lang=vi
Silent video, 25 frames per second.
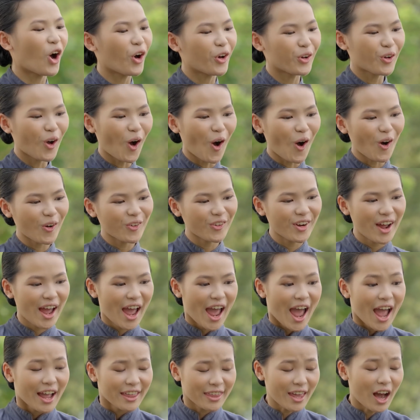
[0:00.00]
Dạ rồi cô,
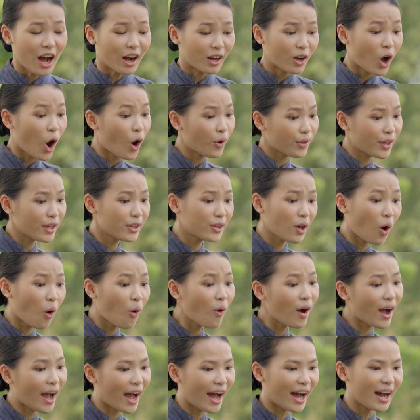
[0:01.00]
nhờ cô với
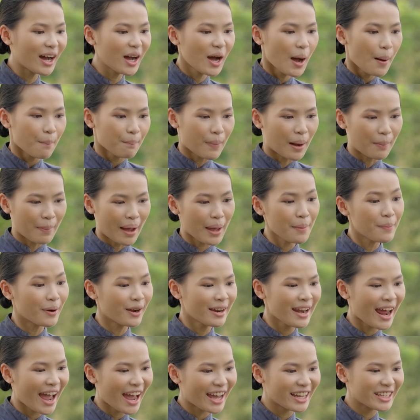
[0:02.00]
cậu á mà
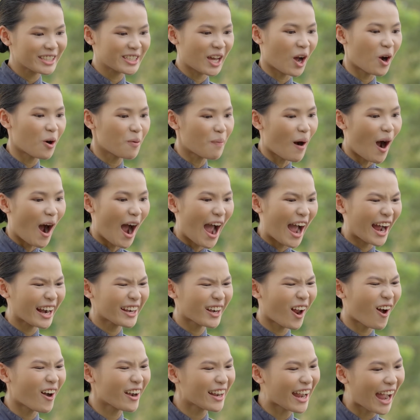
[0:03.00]
mấy bữa nay á, trâu bò
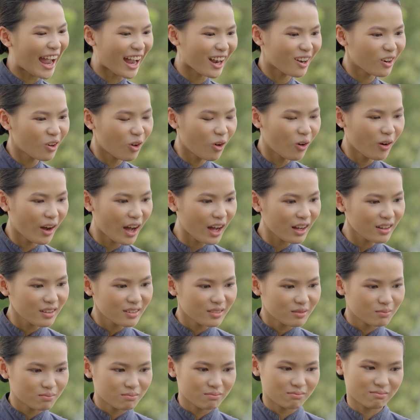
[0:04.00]
ăn no căng luôn á.
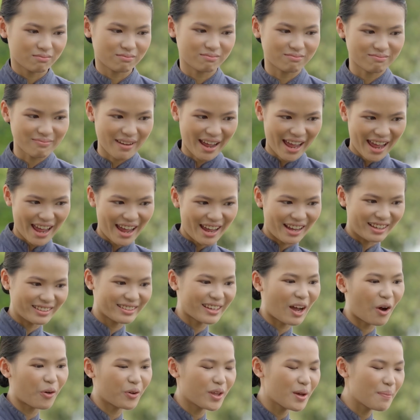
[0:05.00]

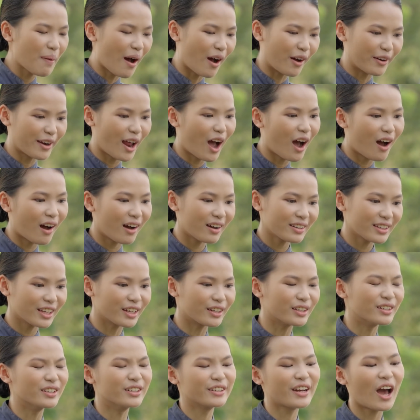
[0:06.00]
Mà trâu với bò
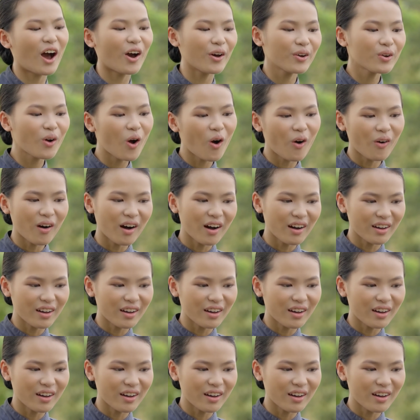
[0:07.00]
no thì người đói